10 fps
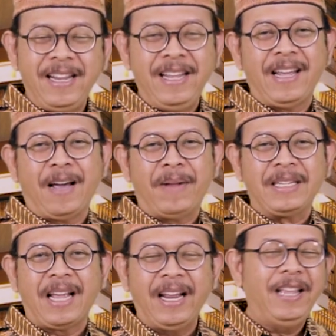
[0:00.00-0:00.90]
nih,
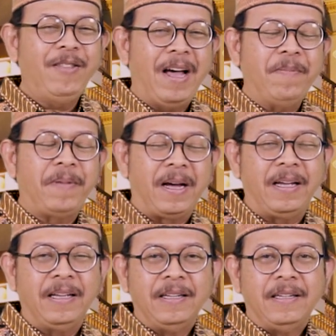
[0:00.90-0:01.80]
amal saleh itu
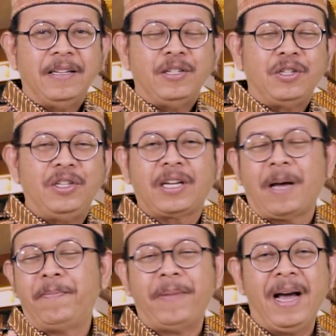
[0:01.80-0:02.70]
apa?
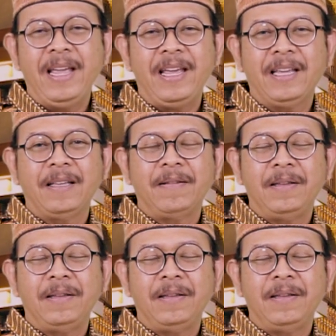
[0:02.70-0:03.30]
Sikap baik,